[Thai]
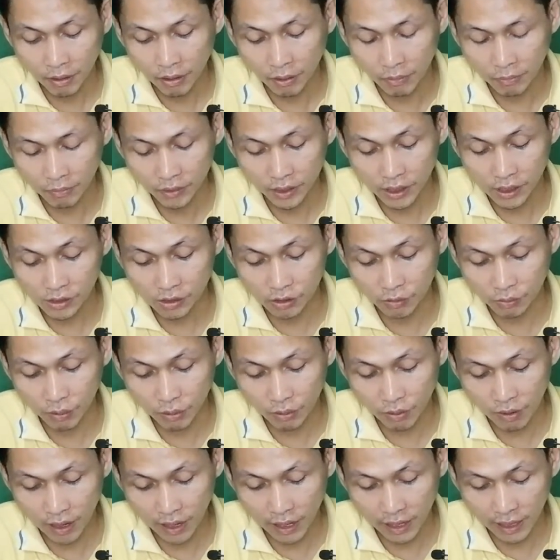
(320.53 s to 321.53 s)
ผมติดสุด
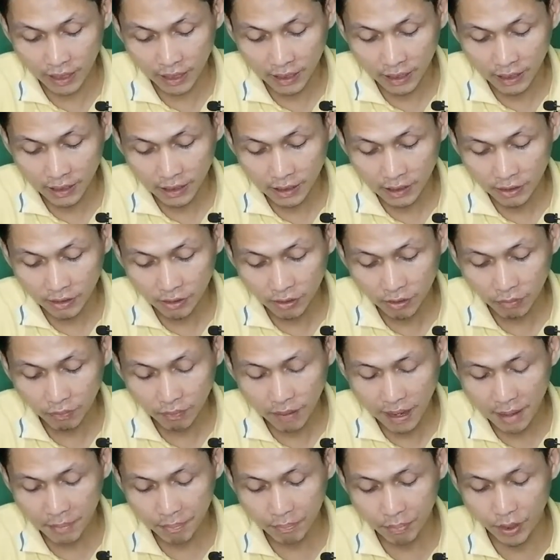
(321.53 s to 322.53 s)
เพราะว่าตรง
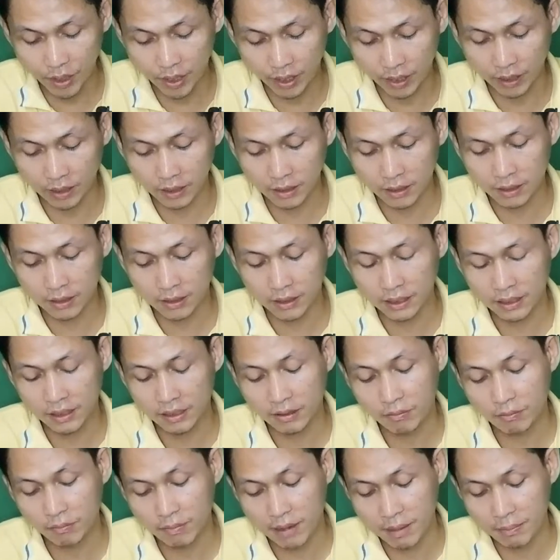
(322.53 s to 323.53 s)
ปลายปีก
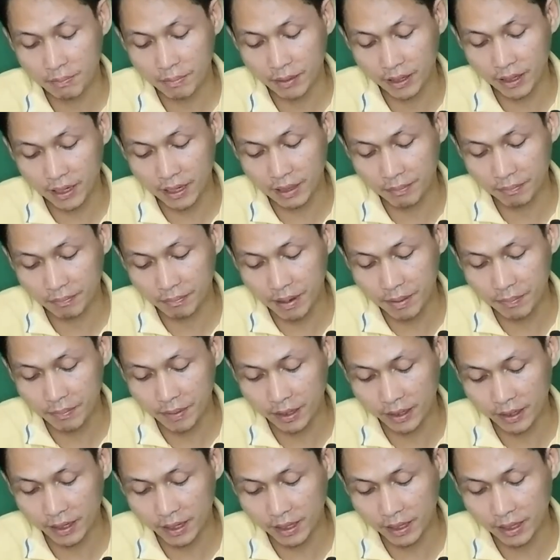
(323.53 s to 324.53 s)
ตรงปลายปีกนะครับปลาย
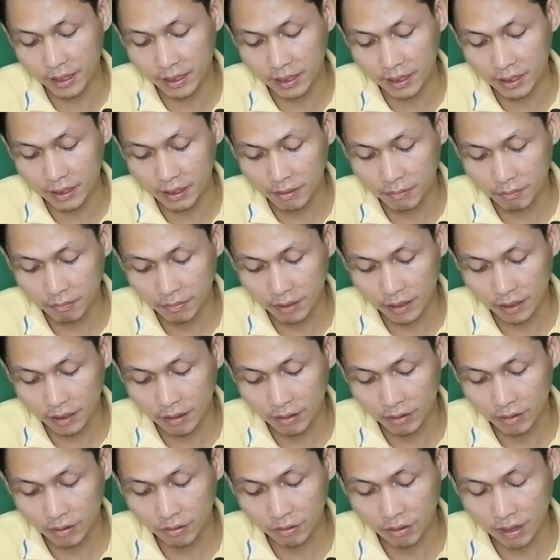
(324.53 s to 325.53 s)
ปีกเนี่ยมัน
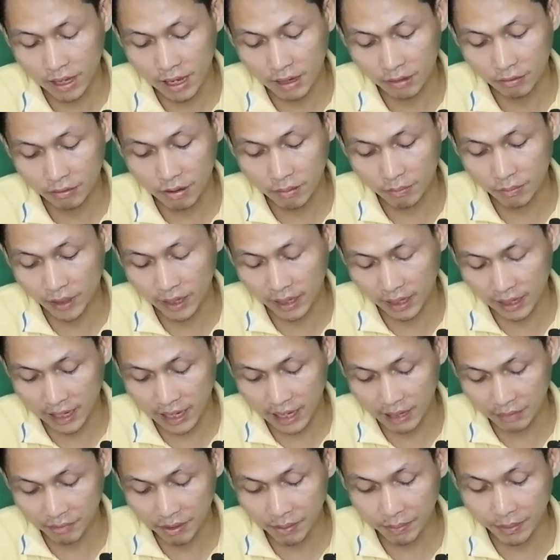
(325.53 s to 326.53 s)
ก็ต้องการความแข็ง
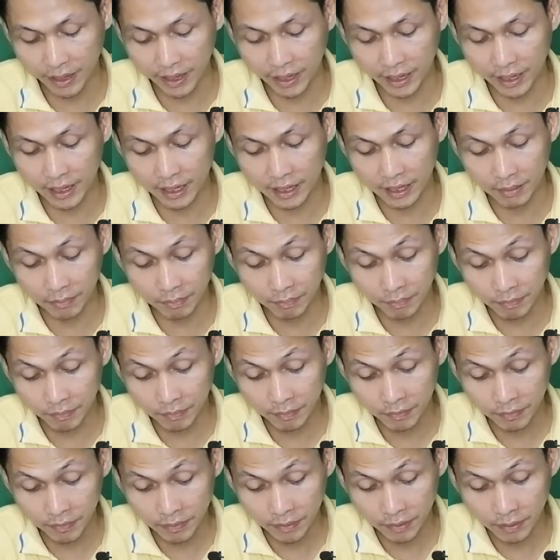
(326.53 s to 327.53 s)
แรงไม่แพ้กันนะครับ
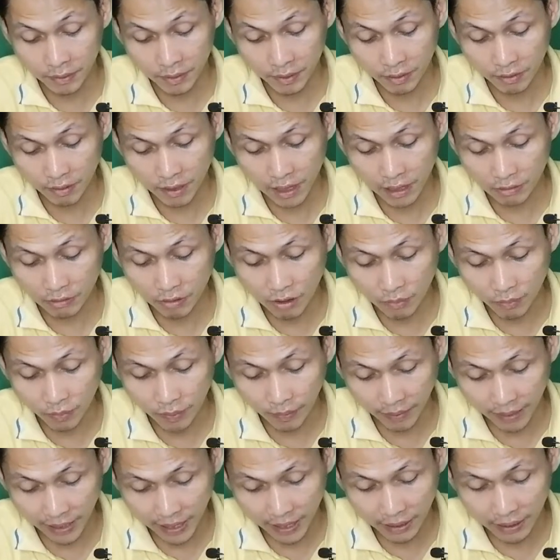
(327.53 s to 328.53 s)
ต้องการความ
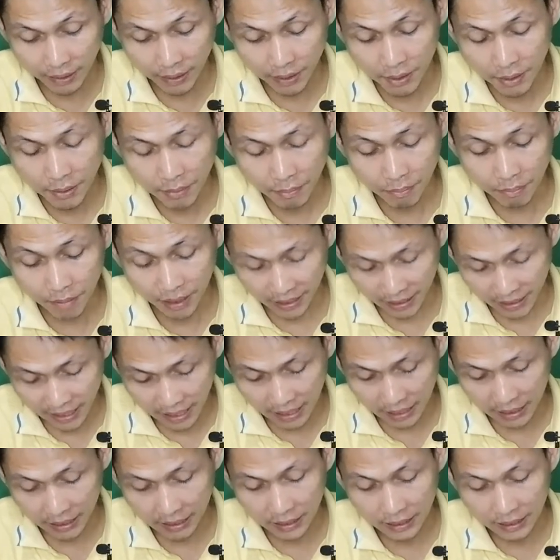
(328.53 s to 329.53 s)
แข็งแรงเหมือนกัน